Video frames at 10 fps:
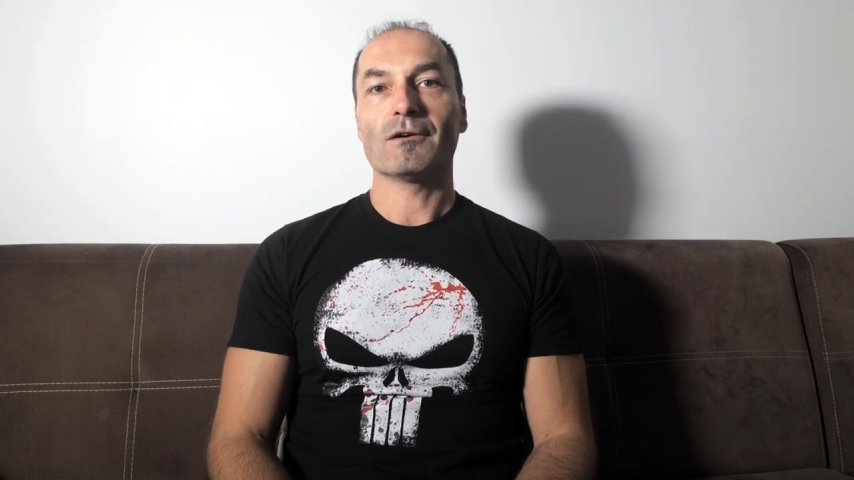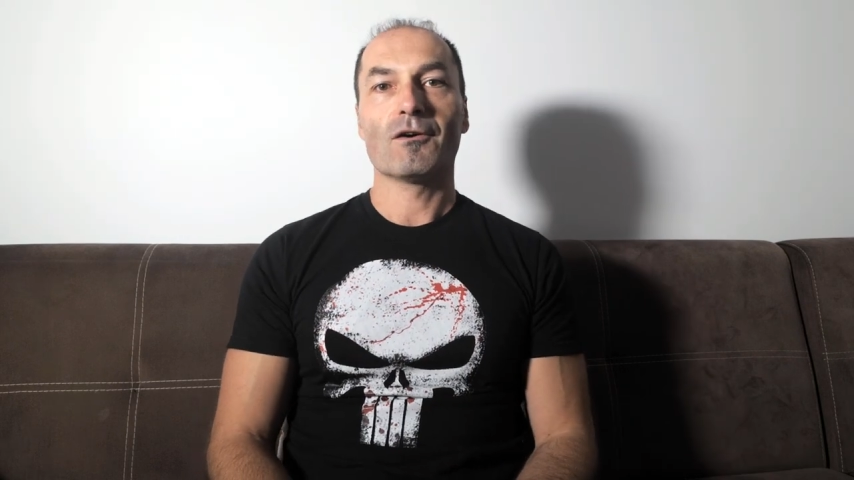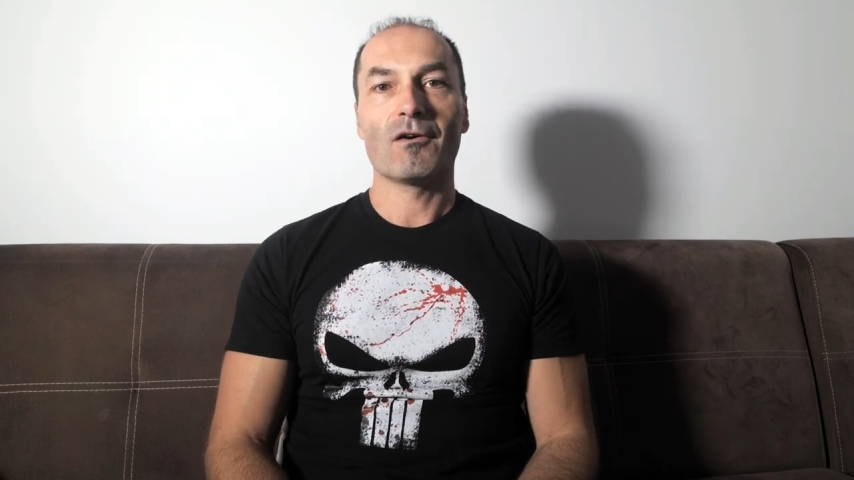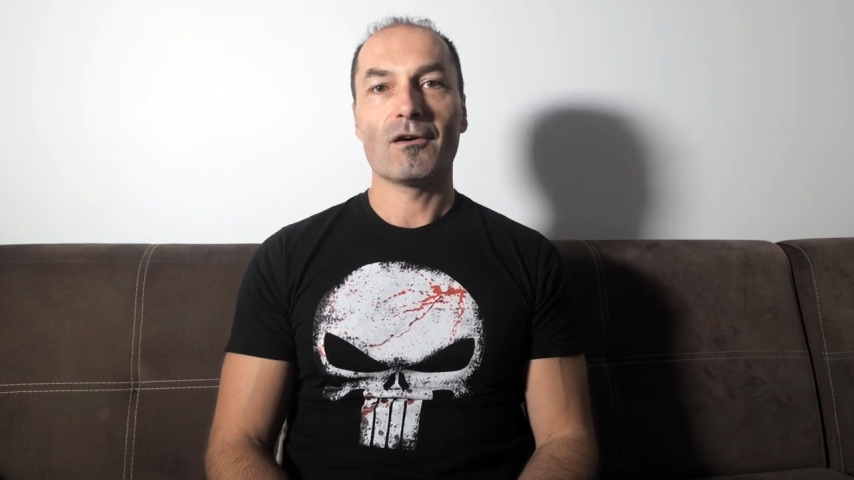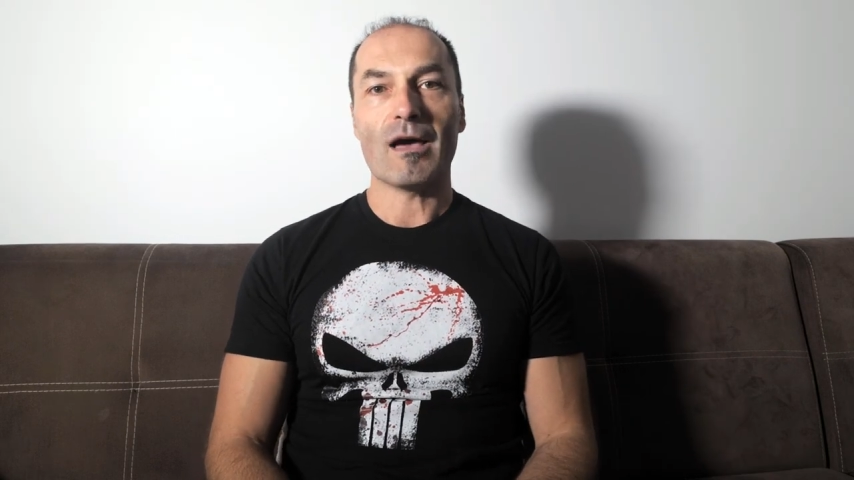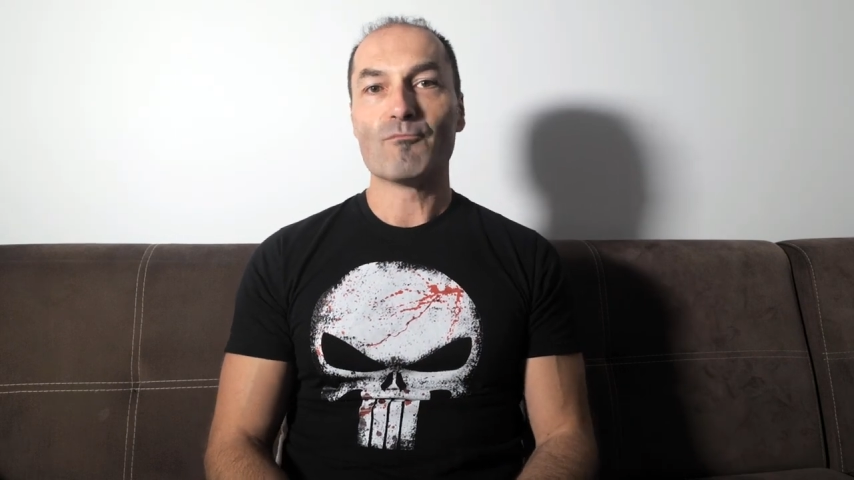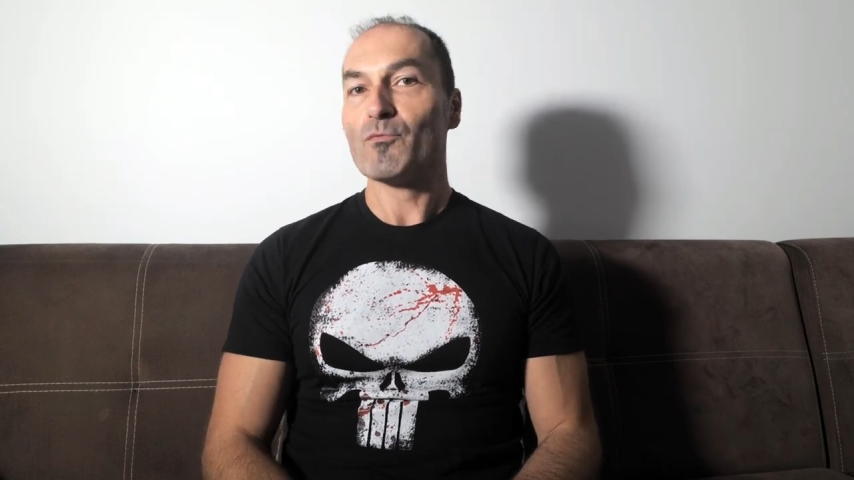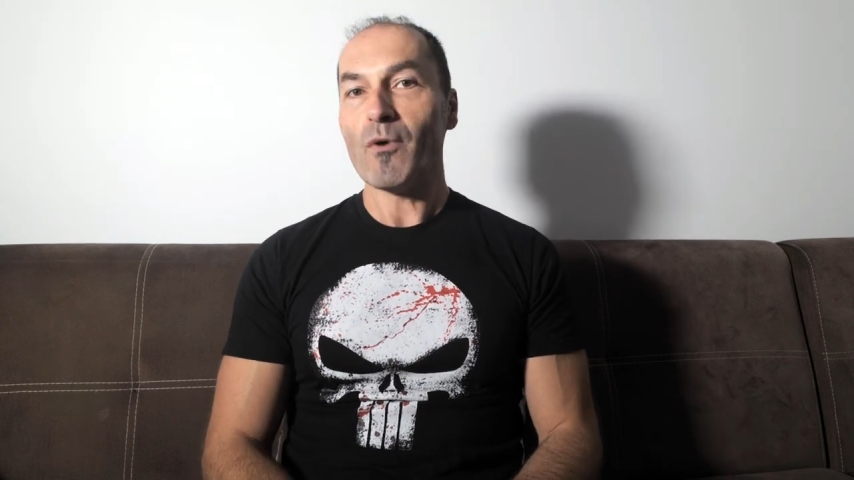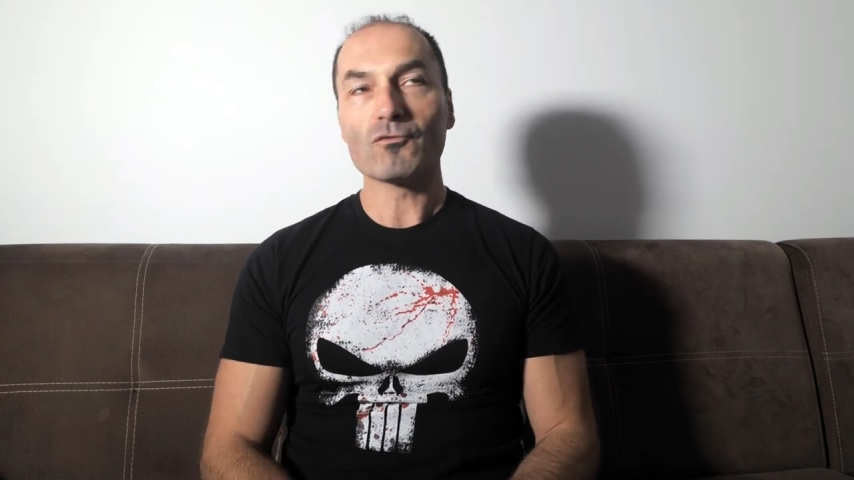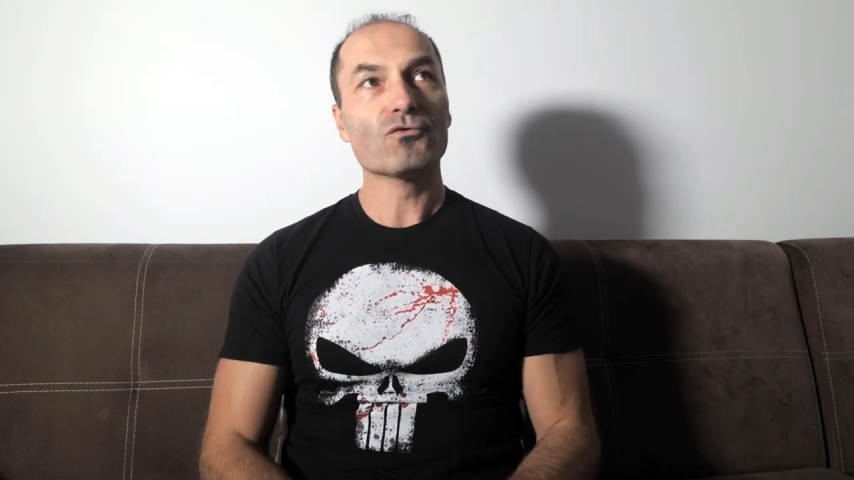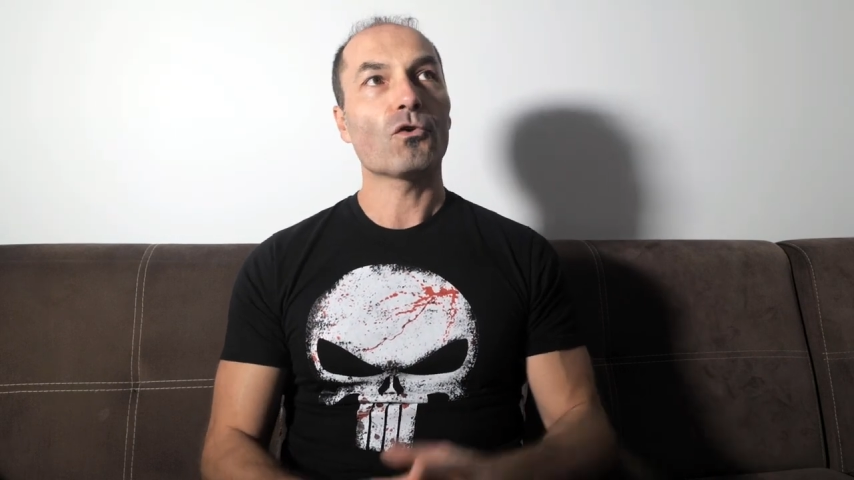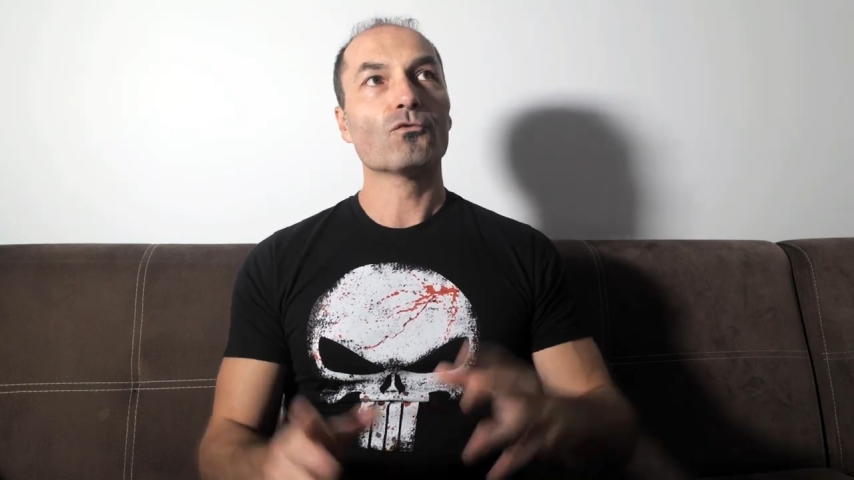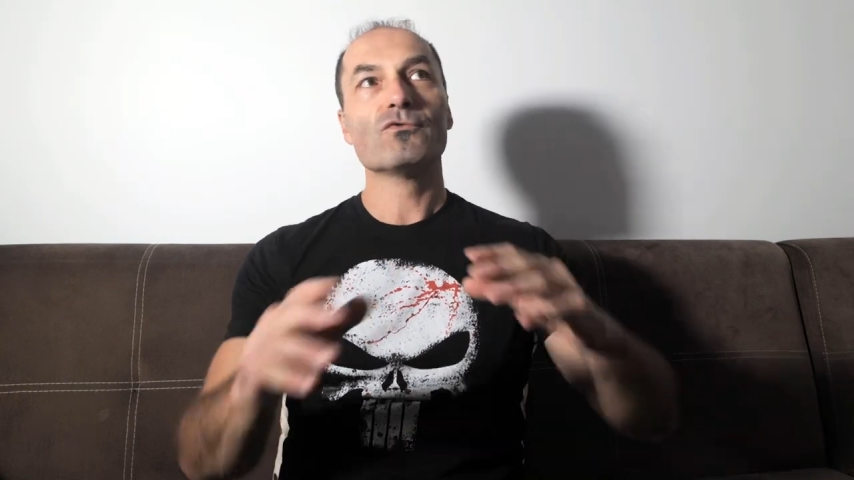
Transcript: Euh, la plupart du temps,